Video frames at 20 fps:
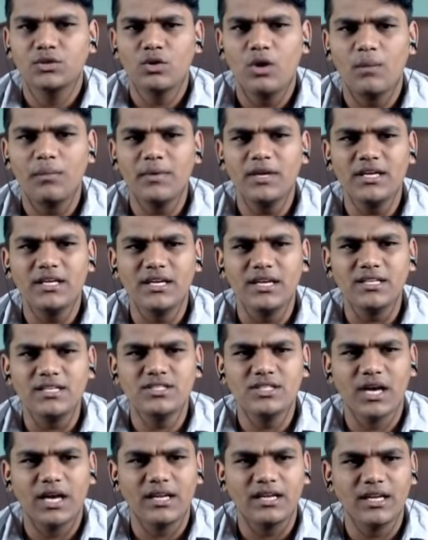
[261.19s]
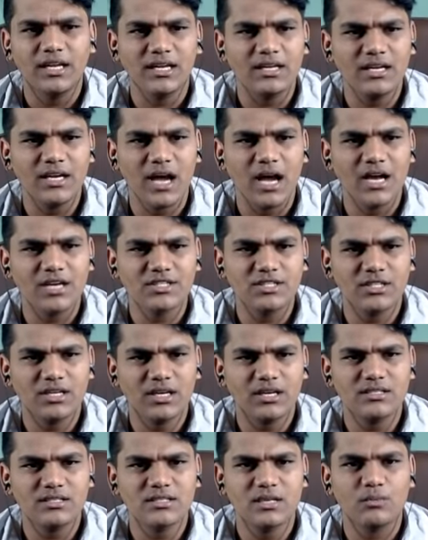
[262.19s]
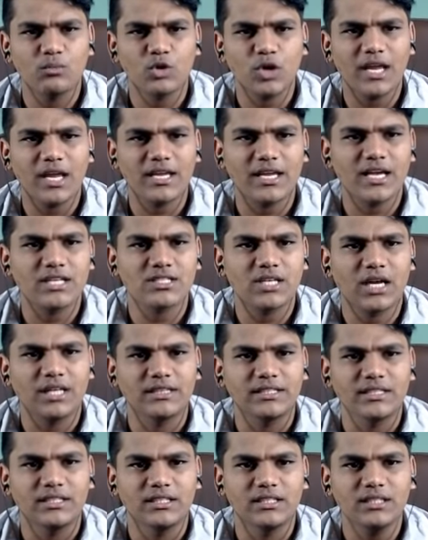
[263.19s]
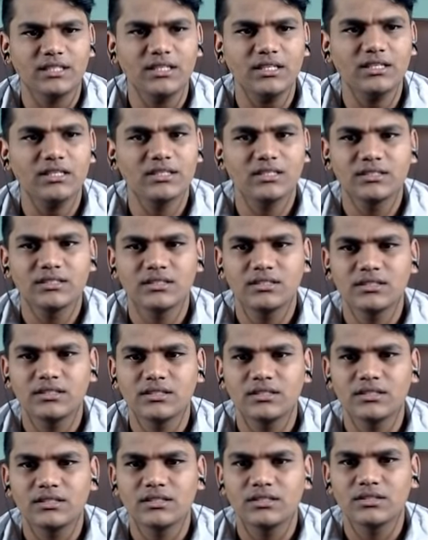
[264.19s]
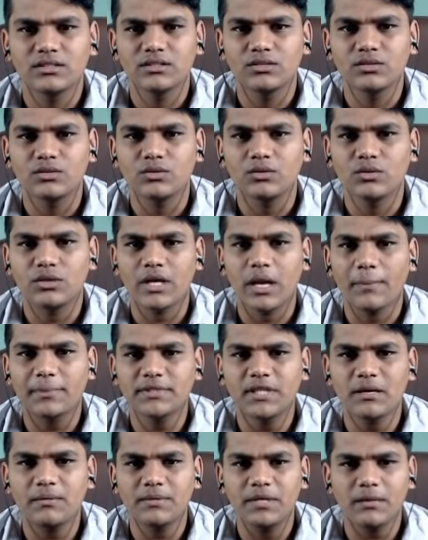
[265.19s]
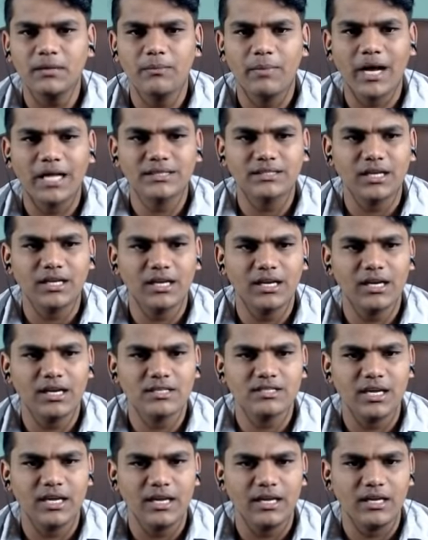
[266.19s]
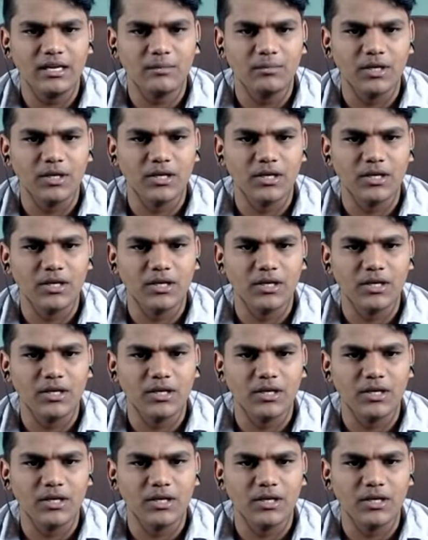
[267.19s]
तो हमें ये जानना है कि आशीना के समुराय क्या चाहते हैं हाँ तो क्या पता अब ये बात करने लग जाए एक